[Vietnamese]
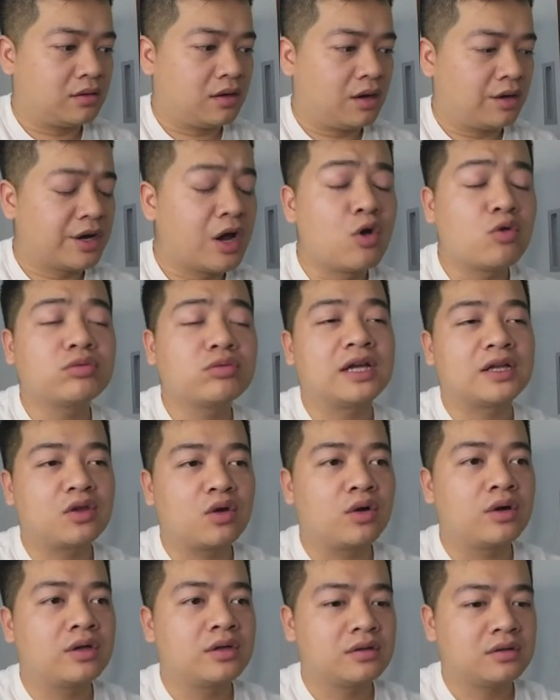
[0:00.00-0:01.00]
Ở đâu cũng thế
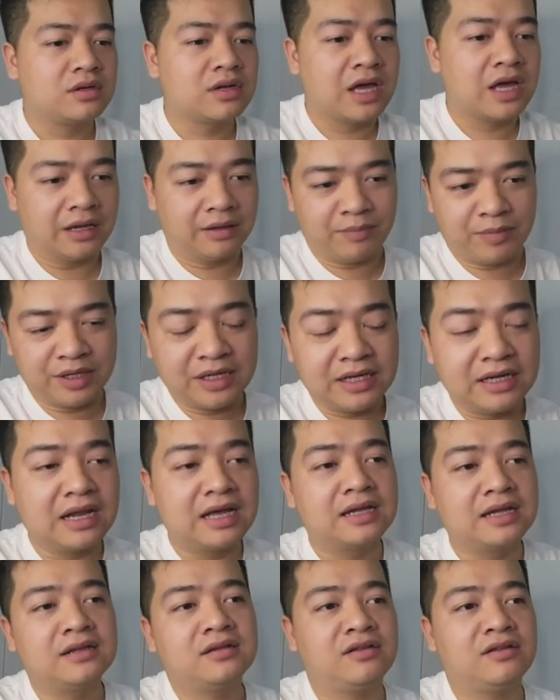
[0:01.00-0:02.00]
thôi, để mà đi
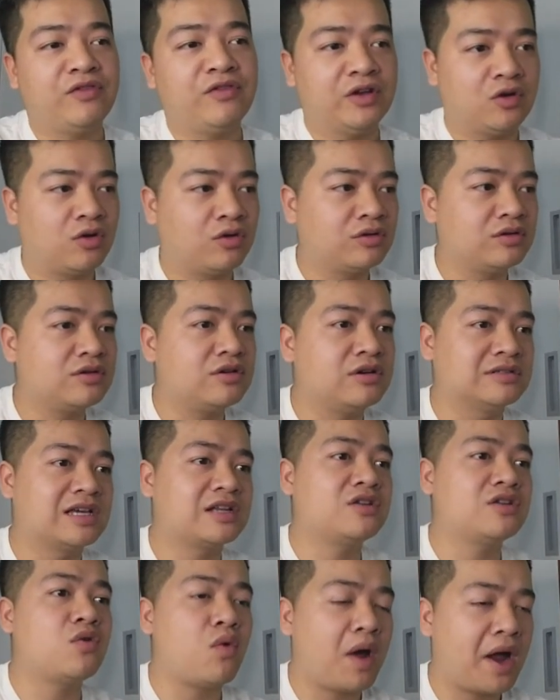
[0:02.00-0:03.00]
lên thì phải có những người
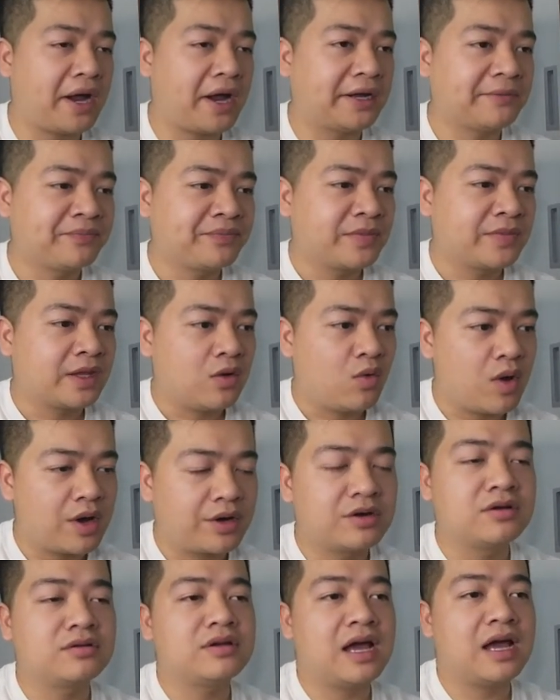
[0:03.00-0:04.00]
ra nước ngoài.
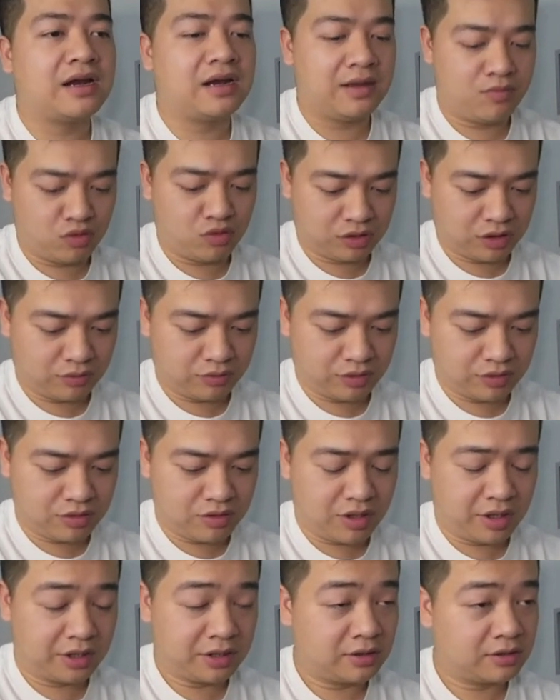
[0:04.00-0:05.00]
Hoàng Đức đang là một trong những
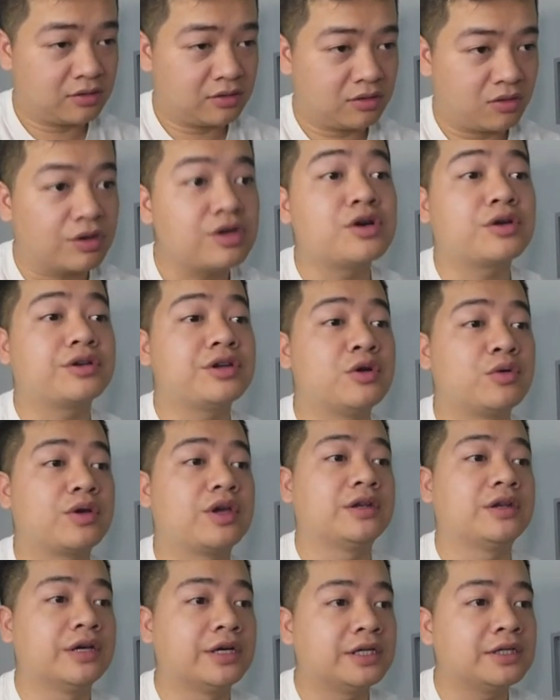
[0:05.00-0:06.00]
người có được điều
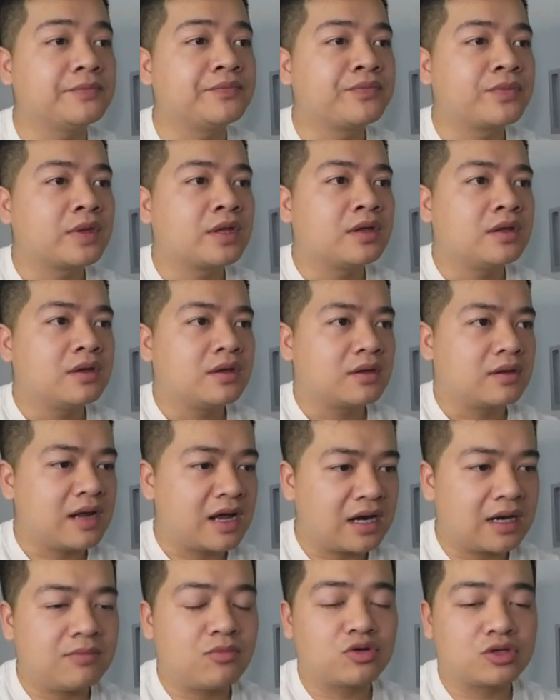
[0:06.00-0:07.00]
đấy,
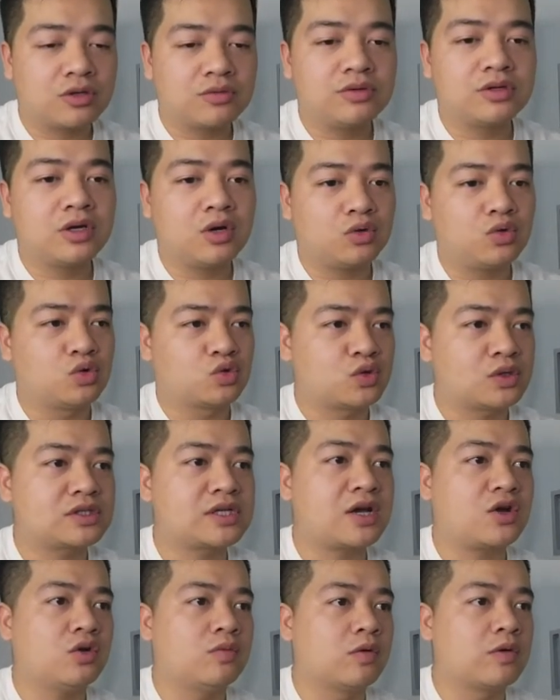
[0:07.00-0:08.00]
đang là một trong những cầu thủ xuất
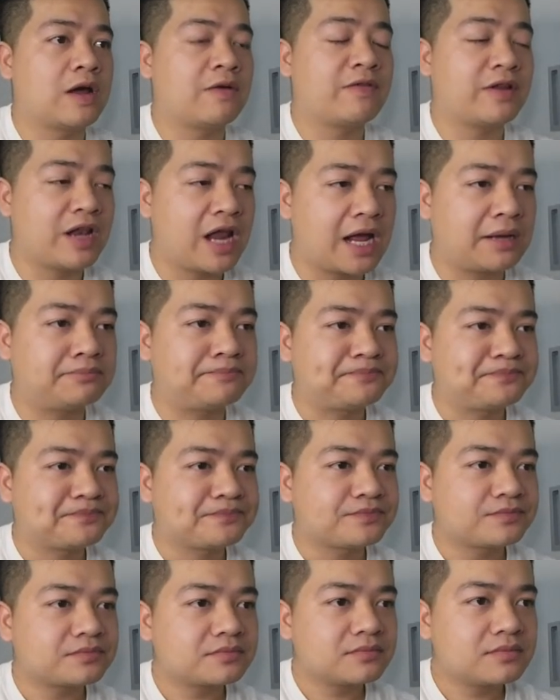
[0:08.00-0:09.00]
sắc của bóng đá Việt Nam.
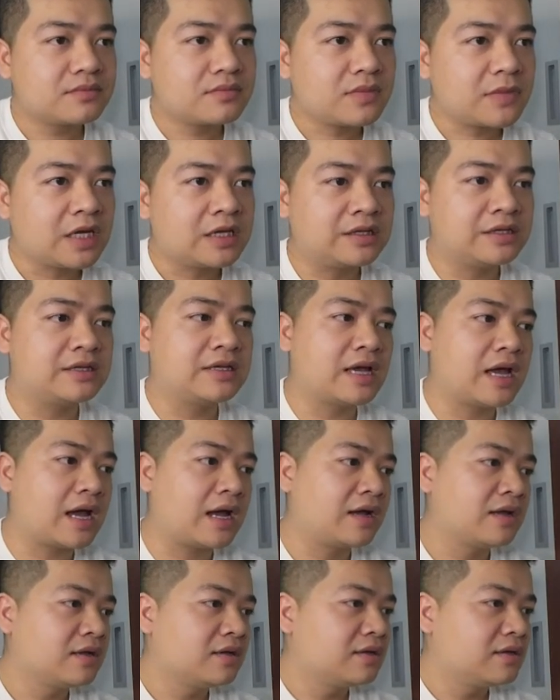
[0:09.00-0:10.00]
Thì
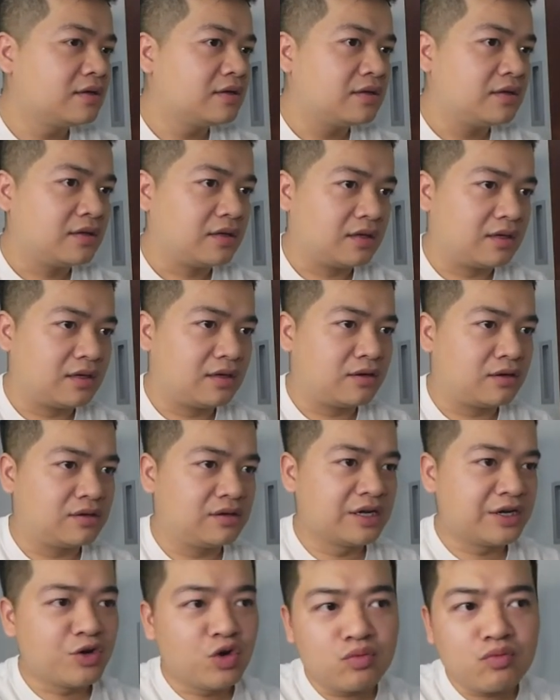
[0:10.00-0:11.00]

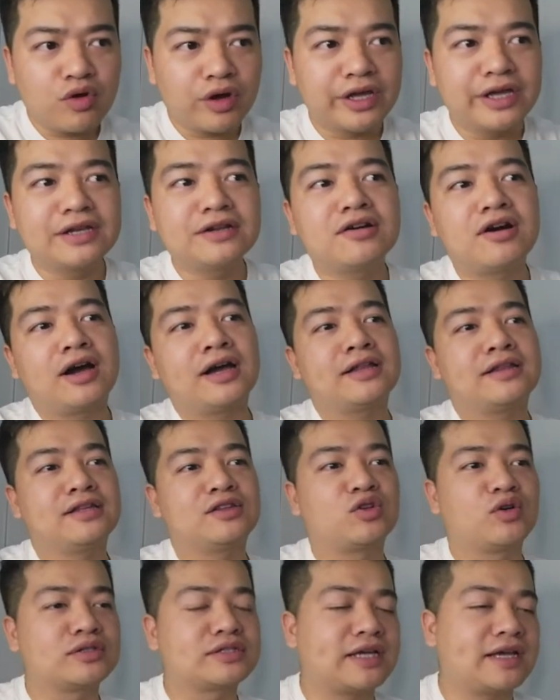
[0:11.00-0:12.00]
đến đúng 1000 người thì
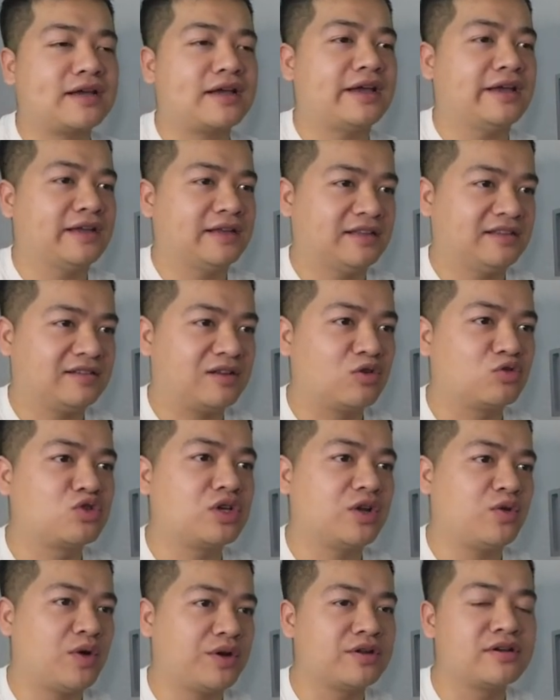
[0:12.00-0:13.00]
tôi sẽ kể câu
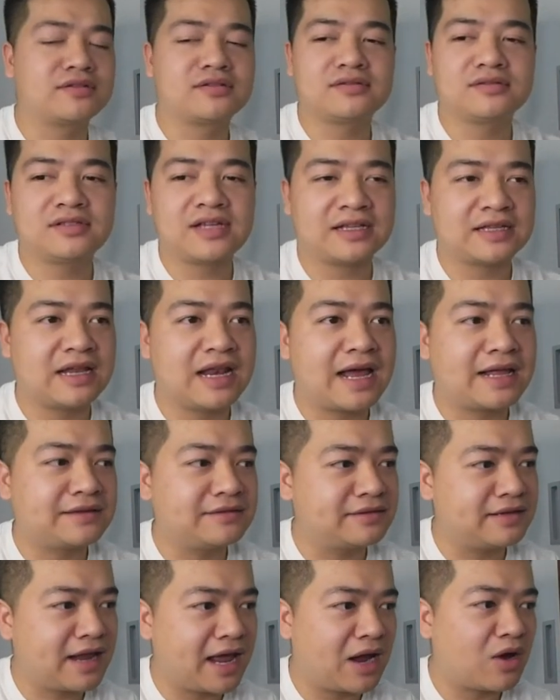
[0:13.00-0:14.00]
chuyện Hoàng Đức sang Thái Lan
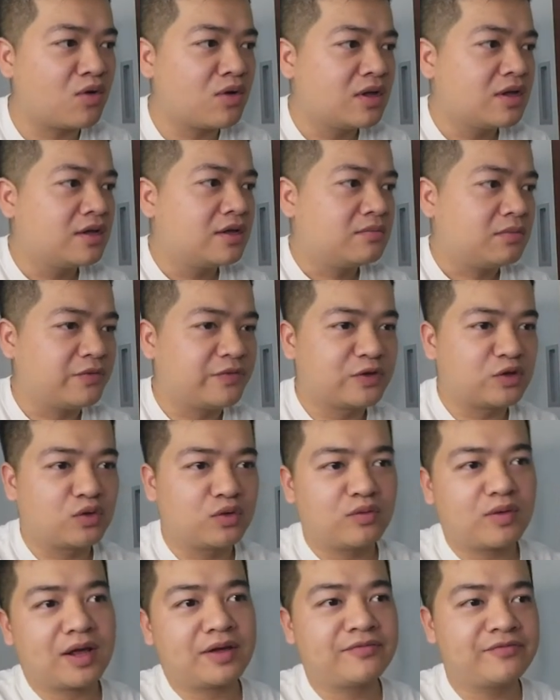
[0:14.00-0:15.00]
như thế nào, bởi vì tôi
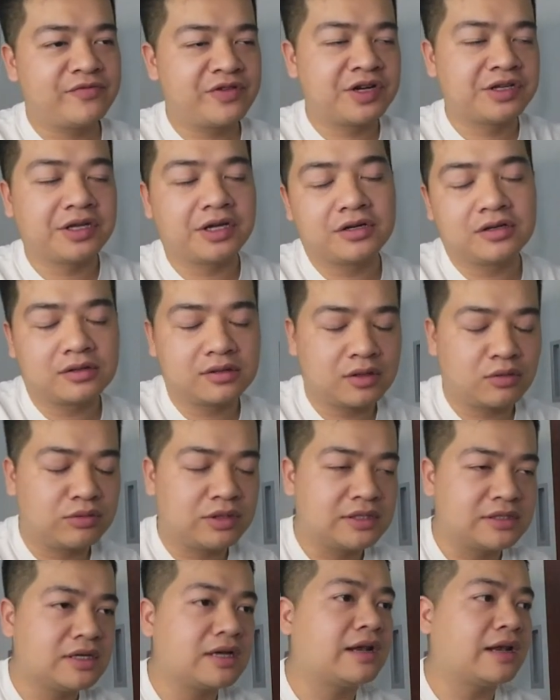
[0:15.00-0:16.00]
cũng đã vừa nhận được thông
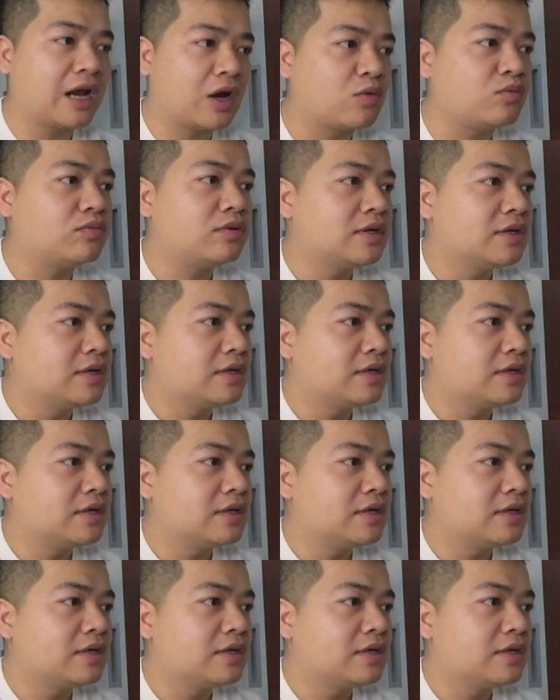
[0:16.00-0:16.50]
tin rất là nóng.